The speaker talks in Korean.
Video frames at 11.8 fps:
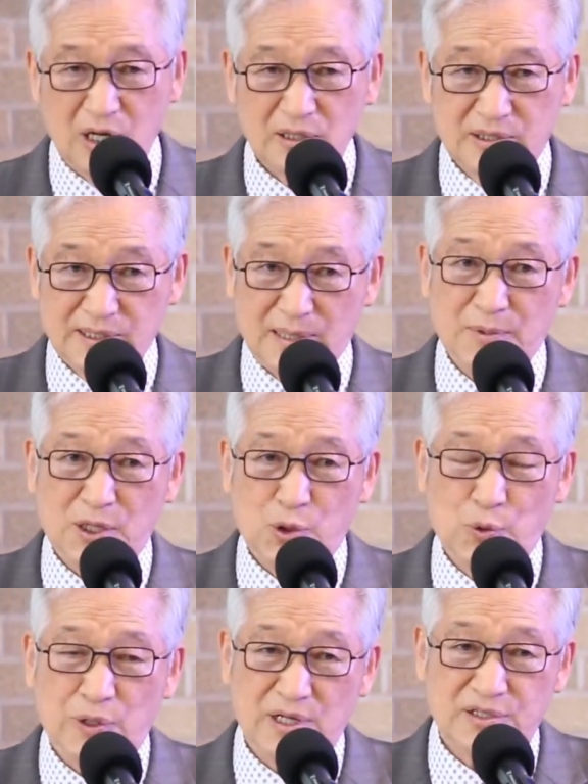그 다음에
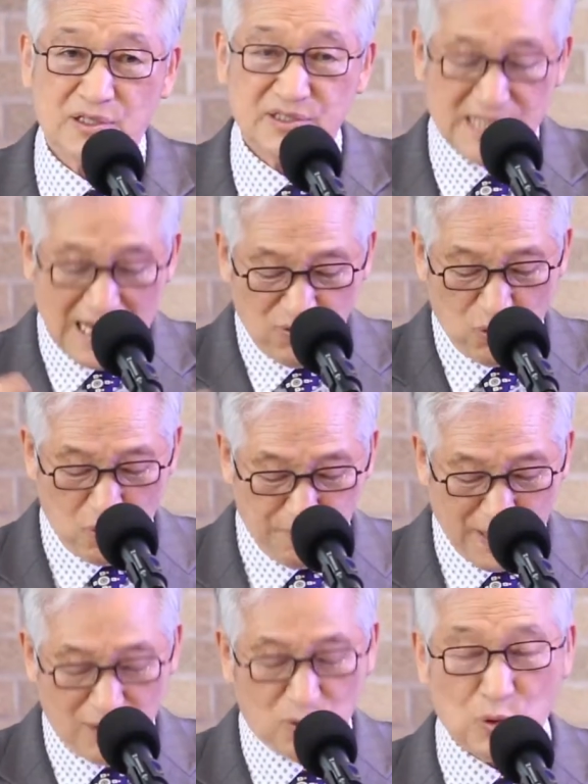교회에서 사고
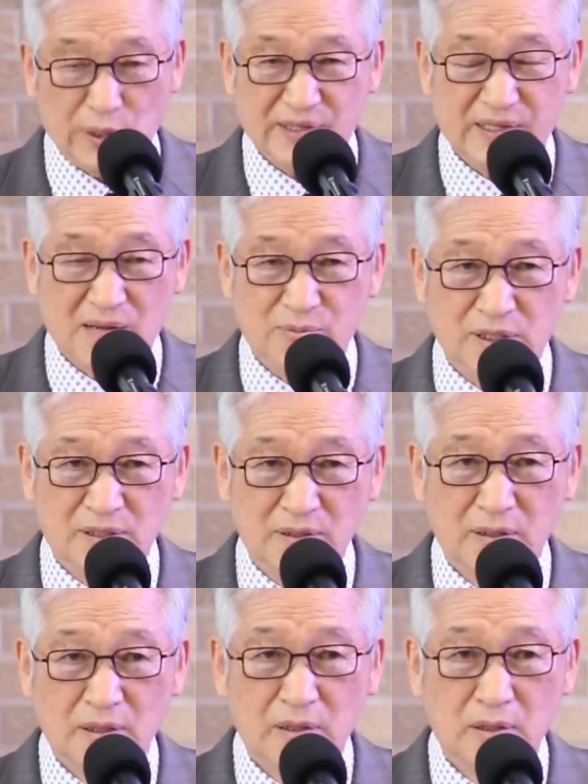팔고
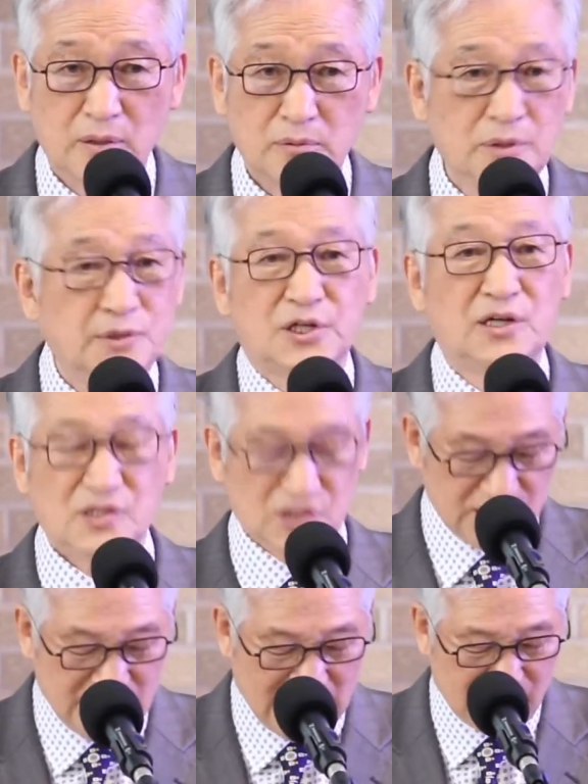했다면 그건
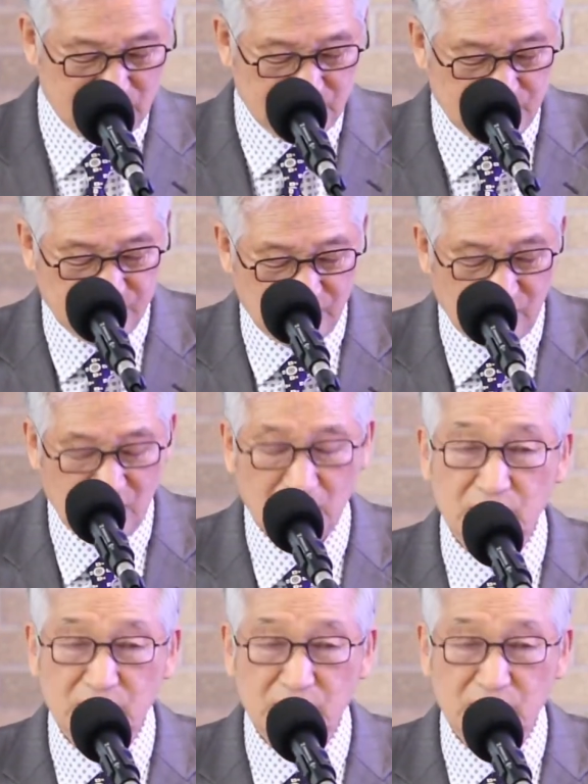성전이 아니지요.